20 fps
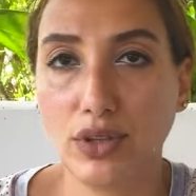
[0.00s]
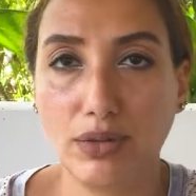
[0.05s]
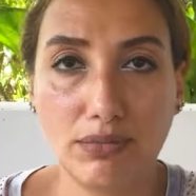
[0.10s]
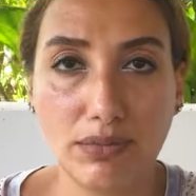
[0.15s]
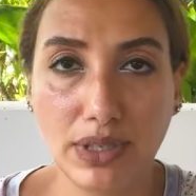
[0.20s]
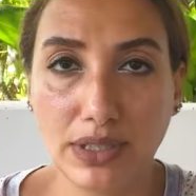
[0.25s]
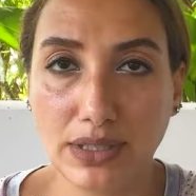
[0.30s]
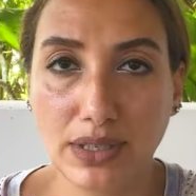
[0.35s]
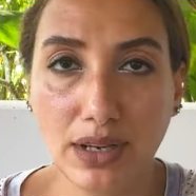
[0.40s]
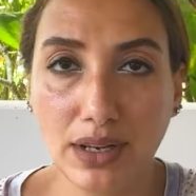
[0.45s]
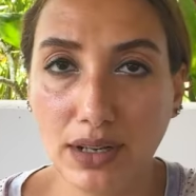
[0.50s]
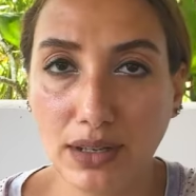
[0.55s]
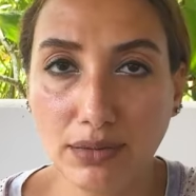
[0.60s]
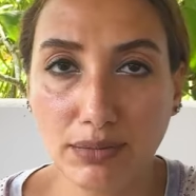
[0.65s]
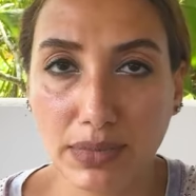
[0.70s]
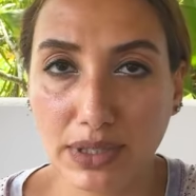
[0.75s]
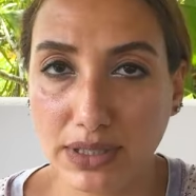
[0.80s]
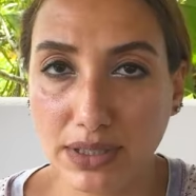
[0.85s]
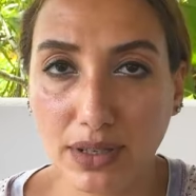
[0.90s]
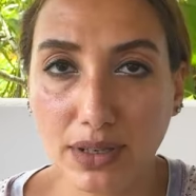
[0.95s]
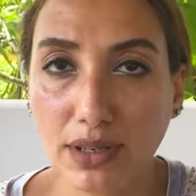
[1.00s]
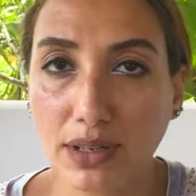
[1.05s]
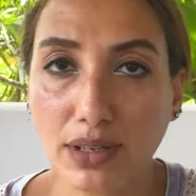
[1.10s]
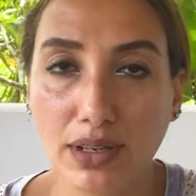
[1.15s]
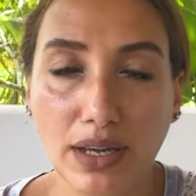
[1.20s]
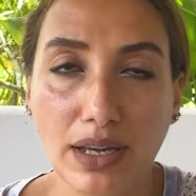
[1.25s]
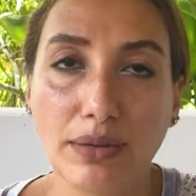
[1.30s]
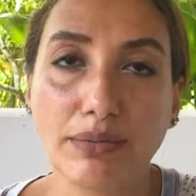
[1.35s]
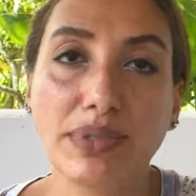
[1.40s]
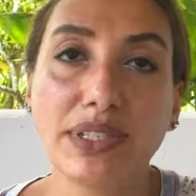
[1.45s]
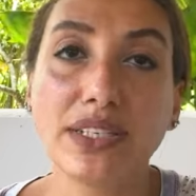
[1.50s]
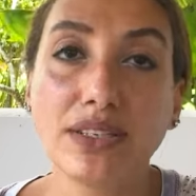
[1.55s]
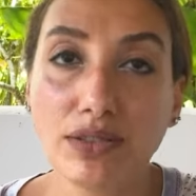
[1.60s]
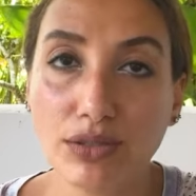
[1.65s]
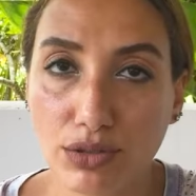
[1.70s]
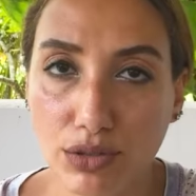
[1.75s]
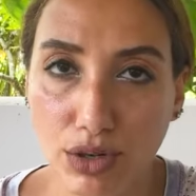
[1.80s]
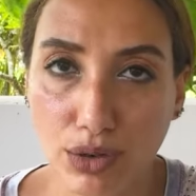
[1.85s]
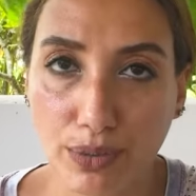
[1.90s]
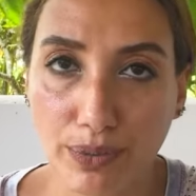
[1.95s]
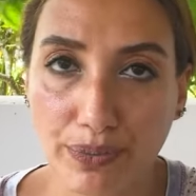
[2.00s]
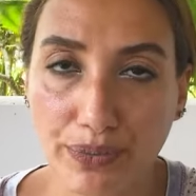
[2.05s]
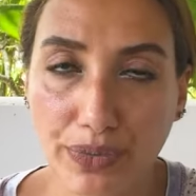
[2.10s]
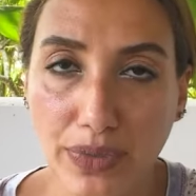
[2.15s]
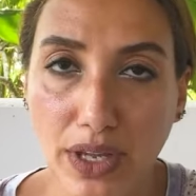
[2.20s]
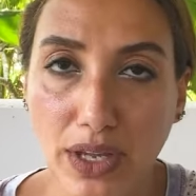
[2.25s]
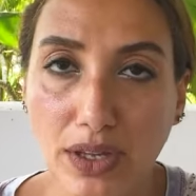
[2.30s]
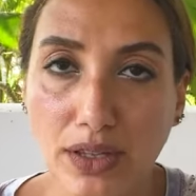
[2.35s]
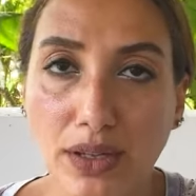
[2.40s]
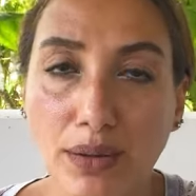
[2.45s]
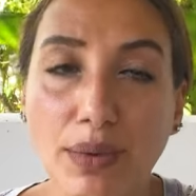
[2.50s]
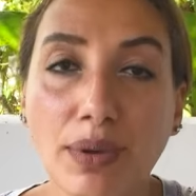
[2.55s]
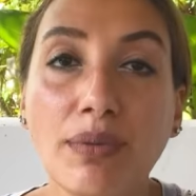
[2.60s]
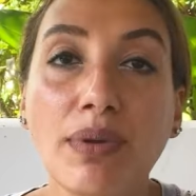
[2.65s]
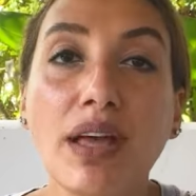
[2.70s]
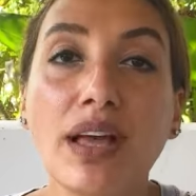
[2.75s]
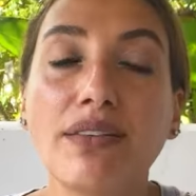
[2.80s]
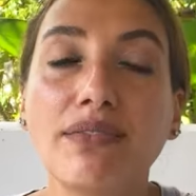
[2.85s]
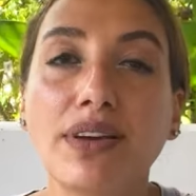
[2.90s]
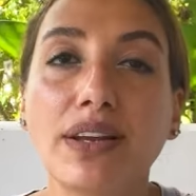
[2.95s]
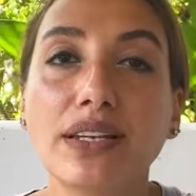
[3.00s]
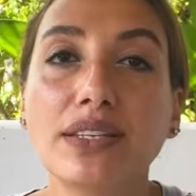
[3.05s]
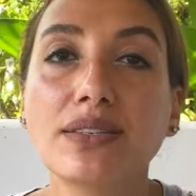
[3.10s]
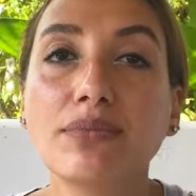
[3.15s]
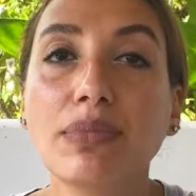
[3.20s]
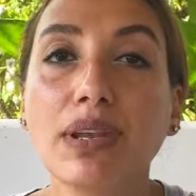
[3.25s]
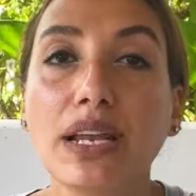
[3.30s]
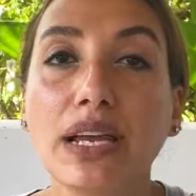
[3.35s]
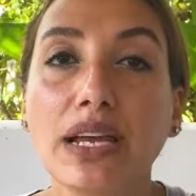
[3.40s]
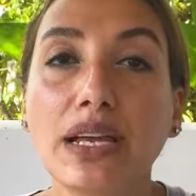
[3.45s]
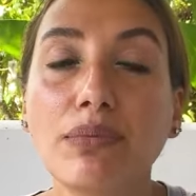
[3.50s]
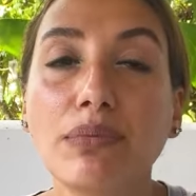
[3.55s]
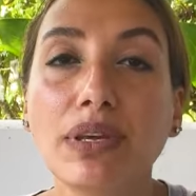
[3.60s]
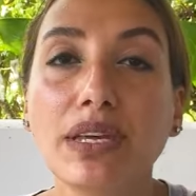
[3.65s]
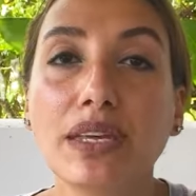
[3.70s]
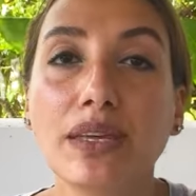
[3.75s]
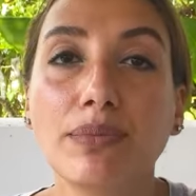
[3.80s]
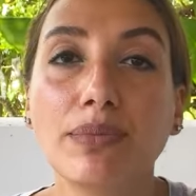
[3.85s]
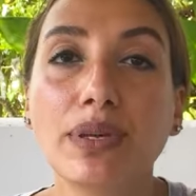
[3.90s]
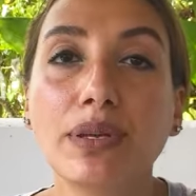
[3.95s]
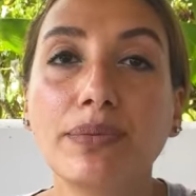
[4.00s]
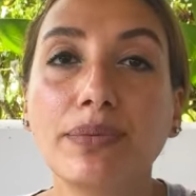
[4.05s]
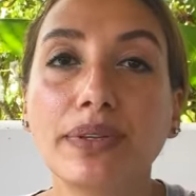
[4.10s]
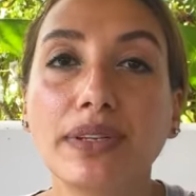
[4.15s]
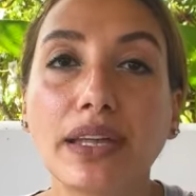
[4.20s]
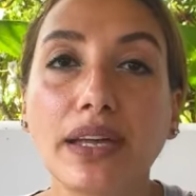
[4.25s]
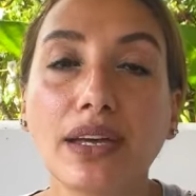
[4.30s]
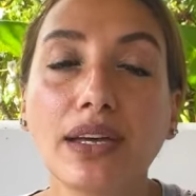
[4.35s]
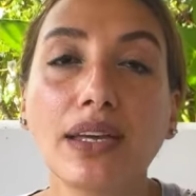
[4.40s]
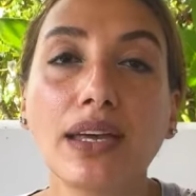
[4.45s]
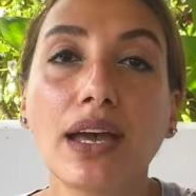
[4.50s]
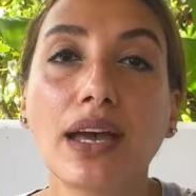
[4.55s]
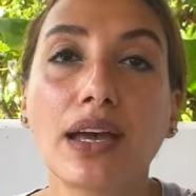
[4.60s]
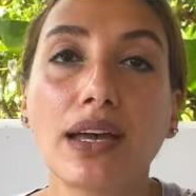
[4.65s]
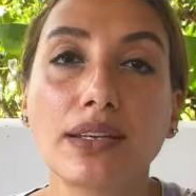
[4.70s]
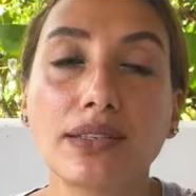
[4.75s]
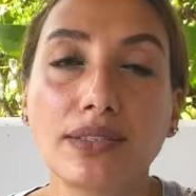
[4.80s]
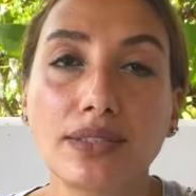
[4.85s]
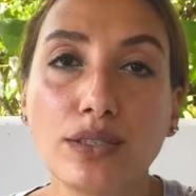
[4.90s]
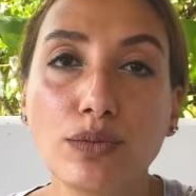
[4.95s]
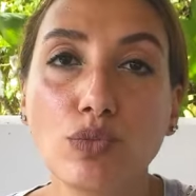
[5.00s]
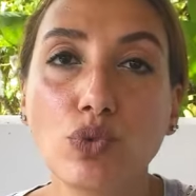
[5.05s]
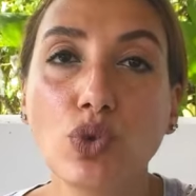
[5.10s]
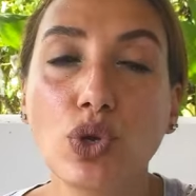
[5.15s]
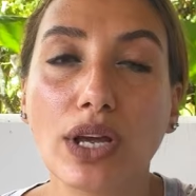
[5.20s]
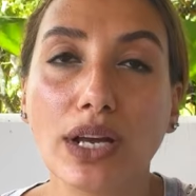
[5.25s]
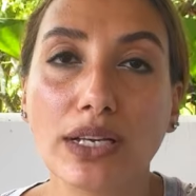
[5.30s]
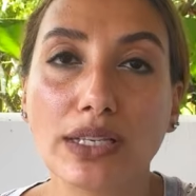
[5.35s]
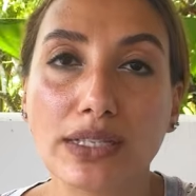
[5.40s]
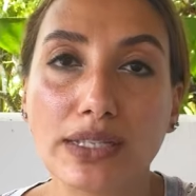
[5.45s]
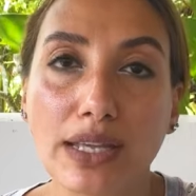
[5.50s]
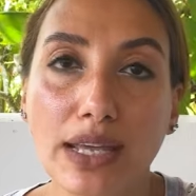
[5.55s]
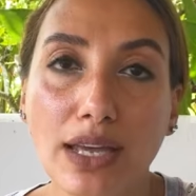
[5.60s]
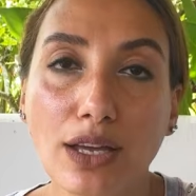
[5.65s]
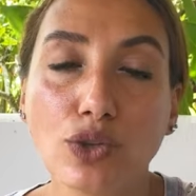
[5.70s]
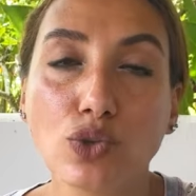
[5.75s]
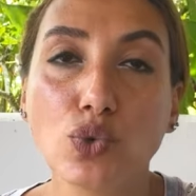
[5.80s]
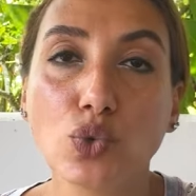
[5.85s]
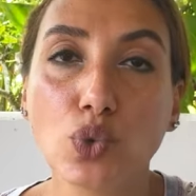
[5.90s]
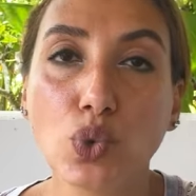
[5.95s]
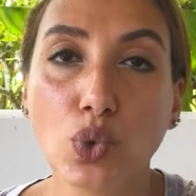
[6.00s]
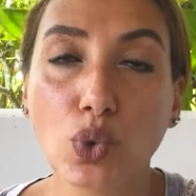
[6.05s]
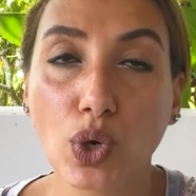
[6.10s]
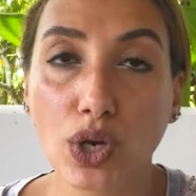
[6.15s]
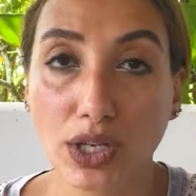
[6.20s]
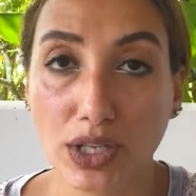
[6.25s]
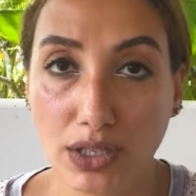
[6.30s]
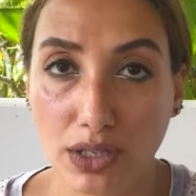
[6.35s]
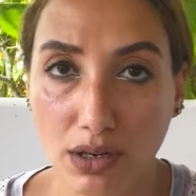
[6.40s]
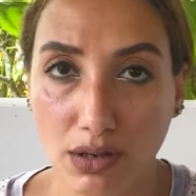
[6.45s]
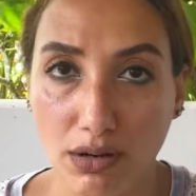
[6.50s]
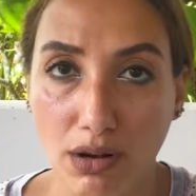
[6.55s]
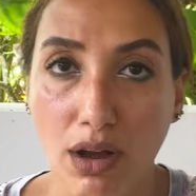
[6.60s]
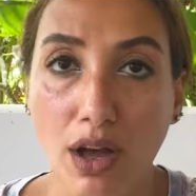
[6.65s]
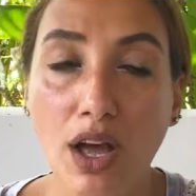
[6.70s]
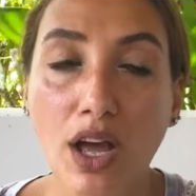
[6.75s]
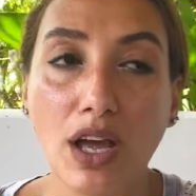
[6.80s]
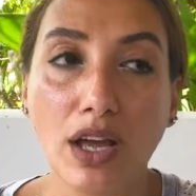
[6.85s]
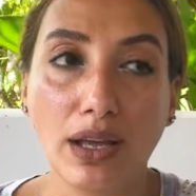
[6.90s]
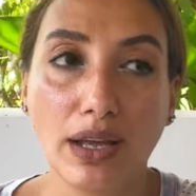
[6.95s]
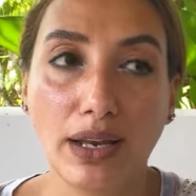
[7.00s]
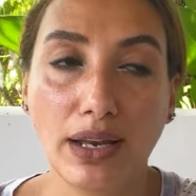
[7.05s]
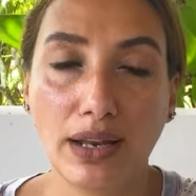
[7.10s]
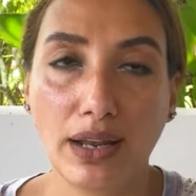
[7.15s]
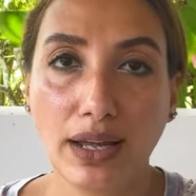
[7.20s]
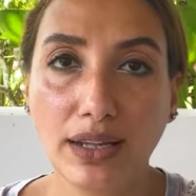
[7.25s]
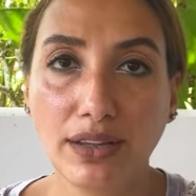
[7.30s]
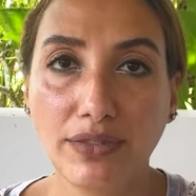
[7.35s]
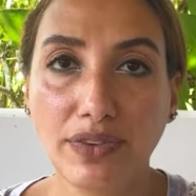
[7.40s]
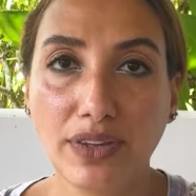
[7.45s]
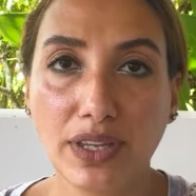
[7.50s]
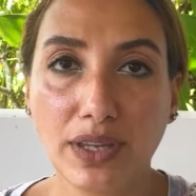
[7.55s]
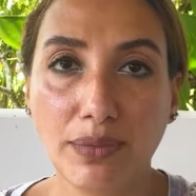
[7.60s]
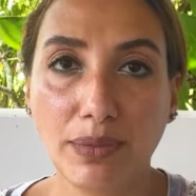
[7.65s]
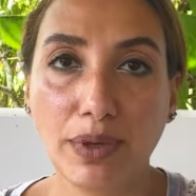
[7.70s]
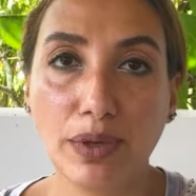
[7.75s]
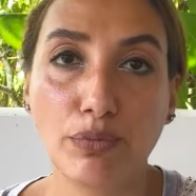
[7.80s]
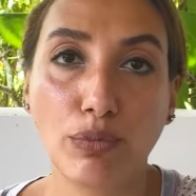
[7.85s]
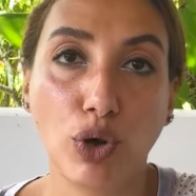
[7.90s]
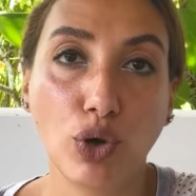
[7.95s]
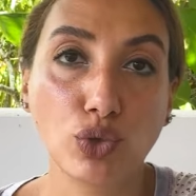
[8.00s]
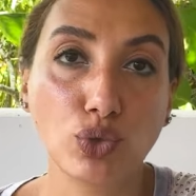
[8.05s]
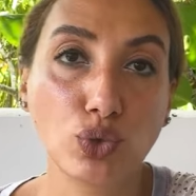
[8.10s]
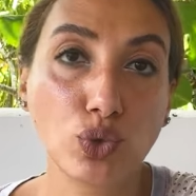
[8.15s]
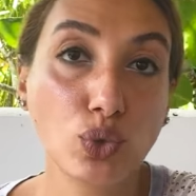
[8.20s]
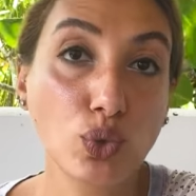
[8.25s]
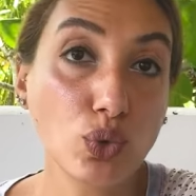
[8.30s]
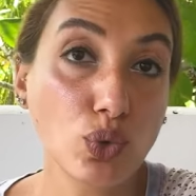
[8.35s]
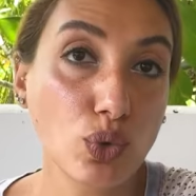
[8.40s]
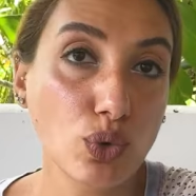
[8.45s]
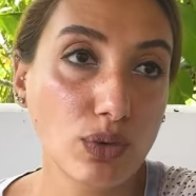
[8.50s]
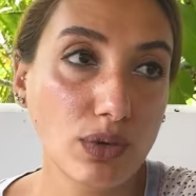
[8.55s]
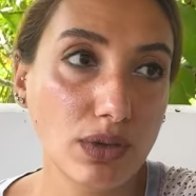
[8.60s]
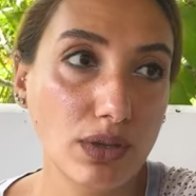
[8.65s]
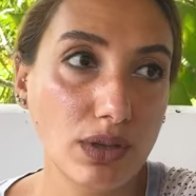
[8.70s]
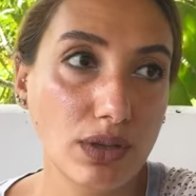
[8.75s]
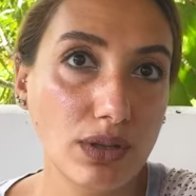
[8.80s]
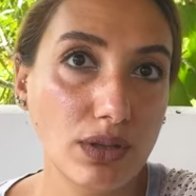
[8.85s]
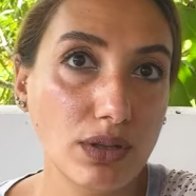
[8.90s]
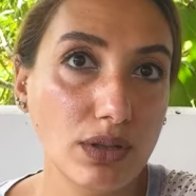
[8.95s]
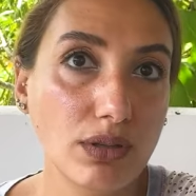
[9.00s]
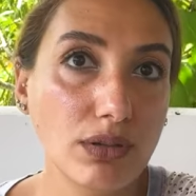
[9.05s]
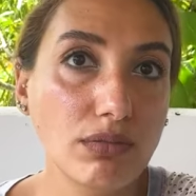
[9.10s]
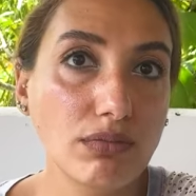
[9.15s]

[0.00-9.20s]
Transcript: مثلا مثلا 50 جرام تمام فلازم الحلم الكبير بتاعي اقسمه لاجزاء صغيره الهدف الكبير بحط له آه،